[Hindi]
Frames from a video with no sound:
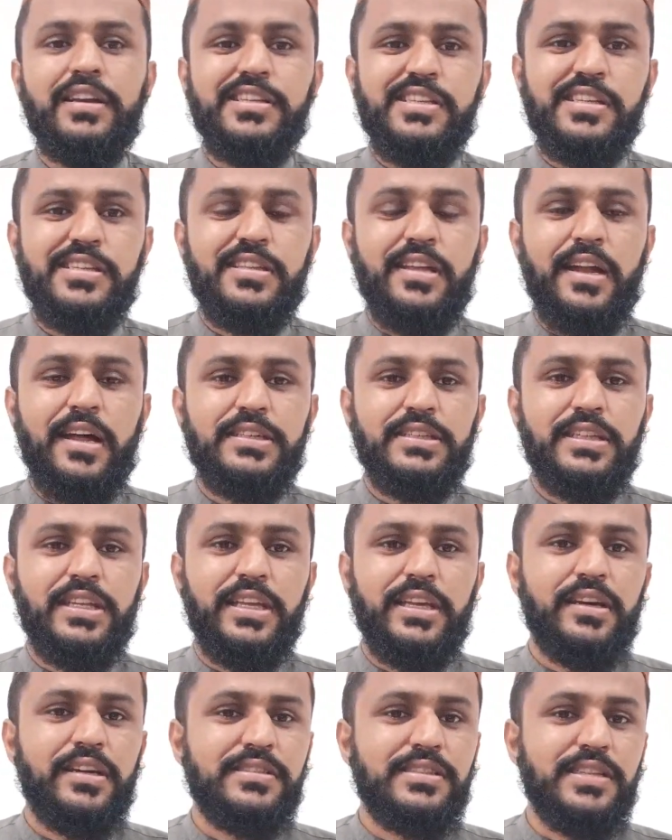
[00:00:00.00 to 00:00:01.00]
इसी तरह
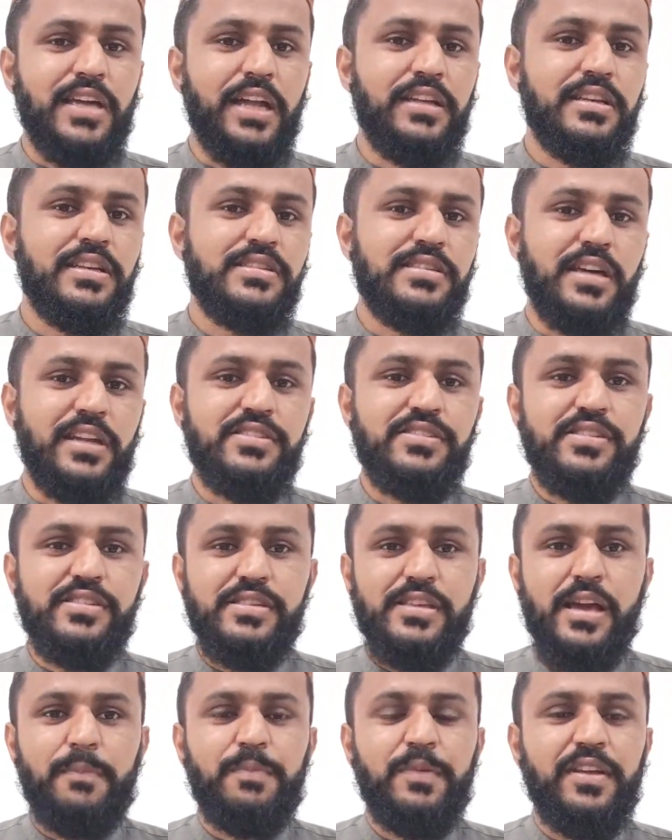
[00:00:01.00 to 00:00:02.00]
देखकर सारी की सारी
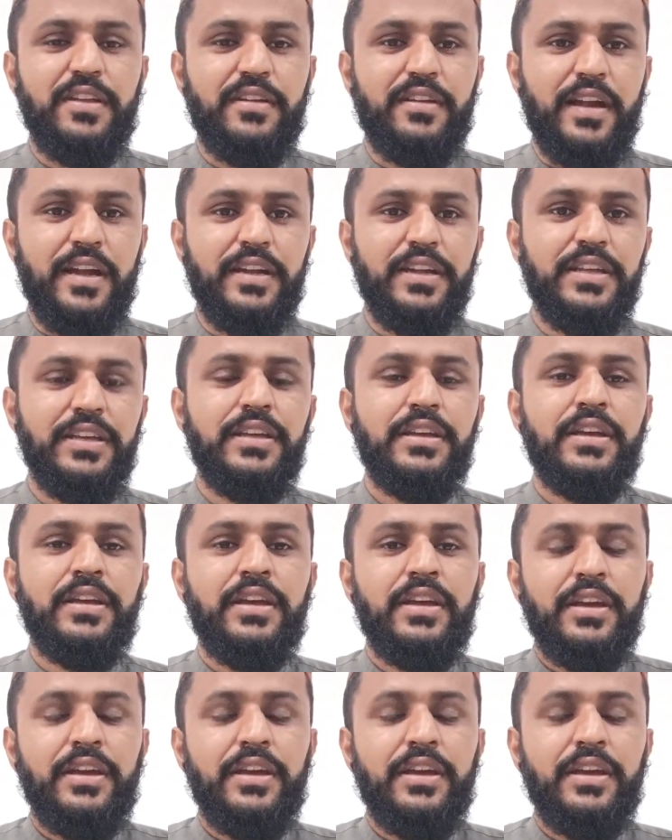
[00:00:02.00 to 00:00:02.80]
चीजें आपने रेडी